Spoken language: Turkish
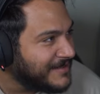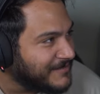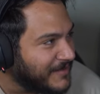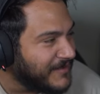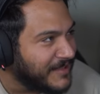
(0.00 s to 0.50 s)

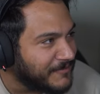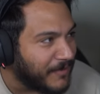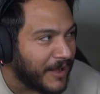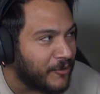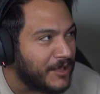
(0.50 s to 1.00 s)
Evet
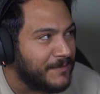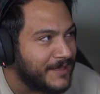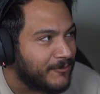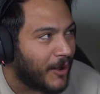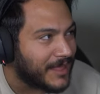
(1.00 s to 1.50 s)
bug
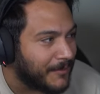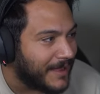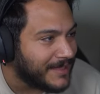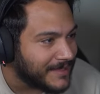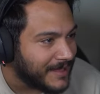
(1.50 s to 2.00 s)
olabilir bu arada
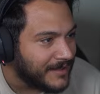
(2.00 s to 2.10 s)
belki de.